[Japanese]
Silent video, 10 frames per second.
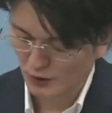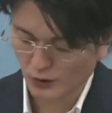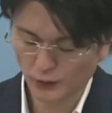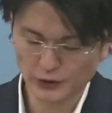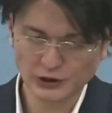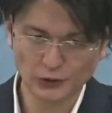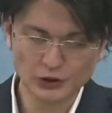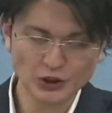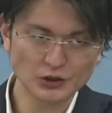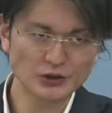この
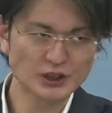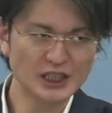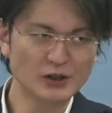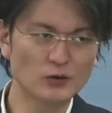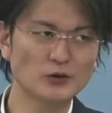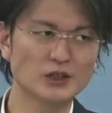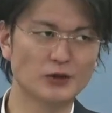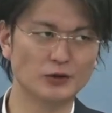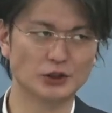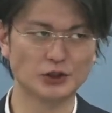即修正講
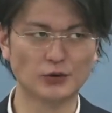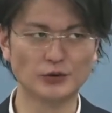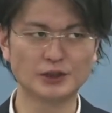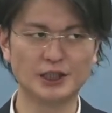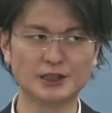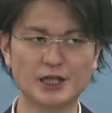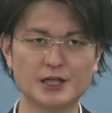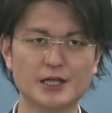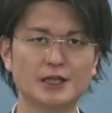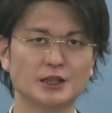座の受講生さん
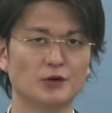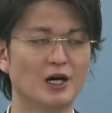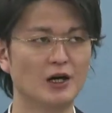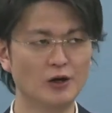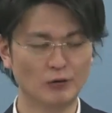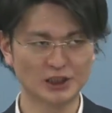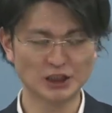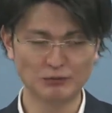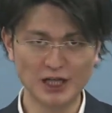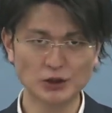に対しては、
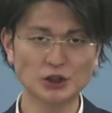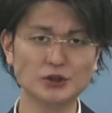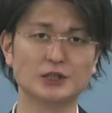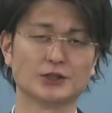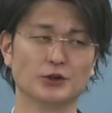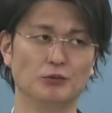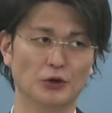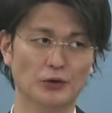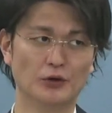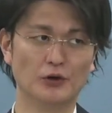私毎年言うんですけど
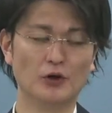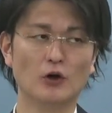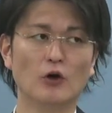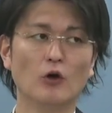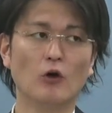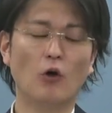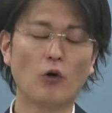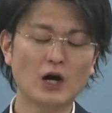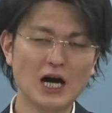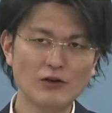も、
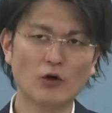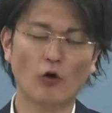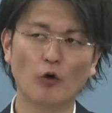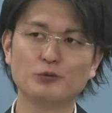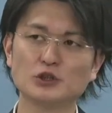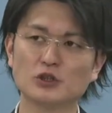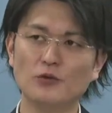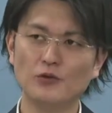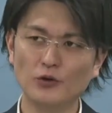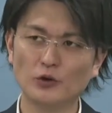他の
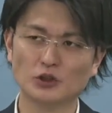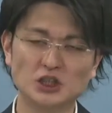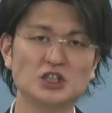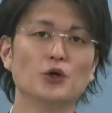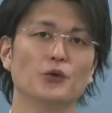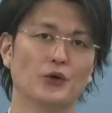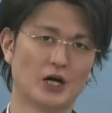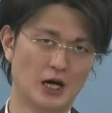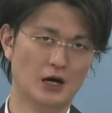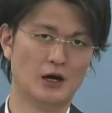オプションの授業と
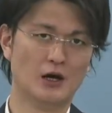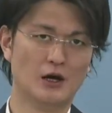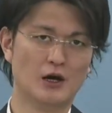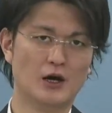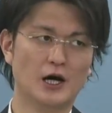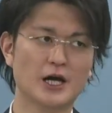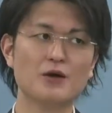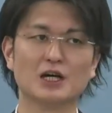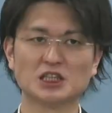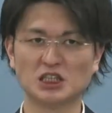か、あるい
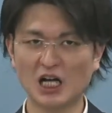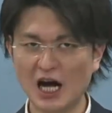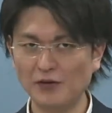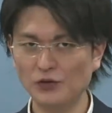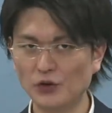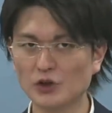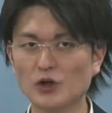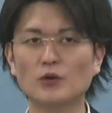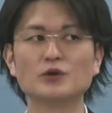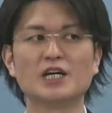は市販の
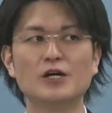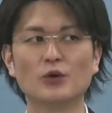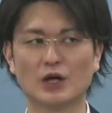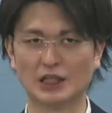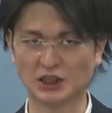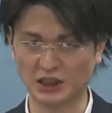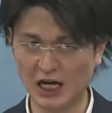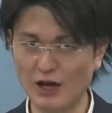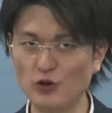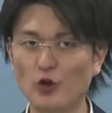教材とか市
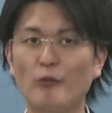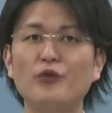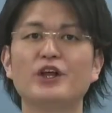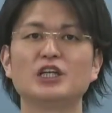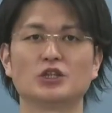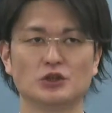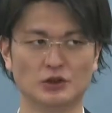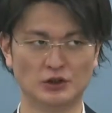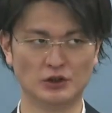販の問題集、